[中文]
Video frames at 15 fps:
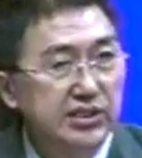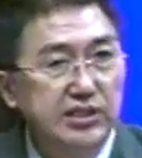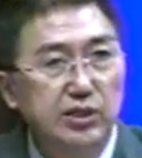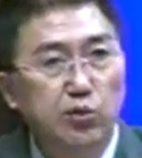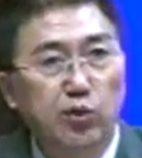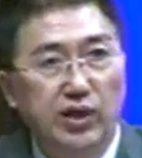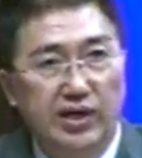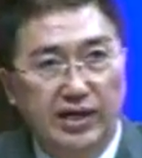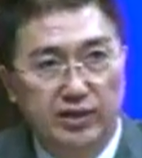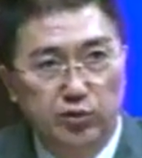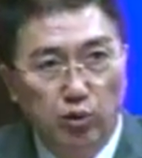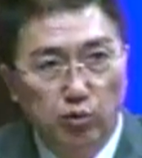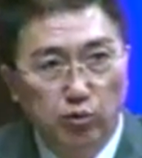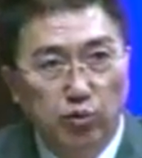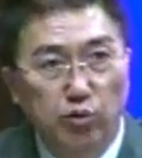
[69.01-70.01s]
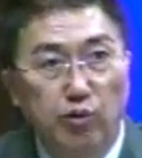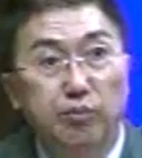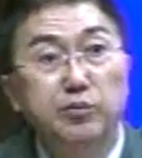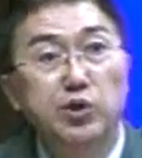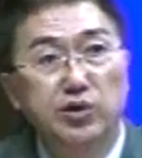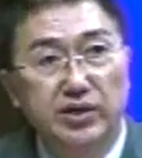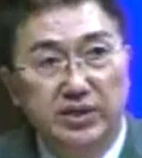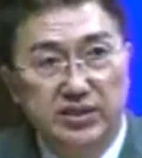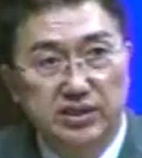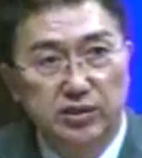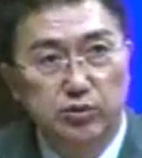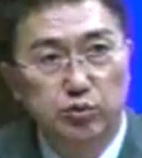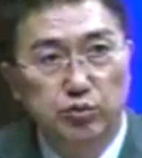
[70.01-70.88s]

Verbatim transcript: 尽快来通过，我们就可以提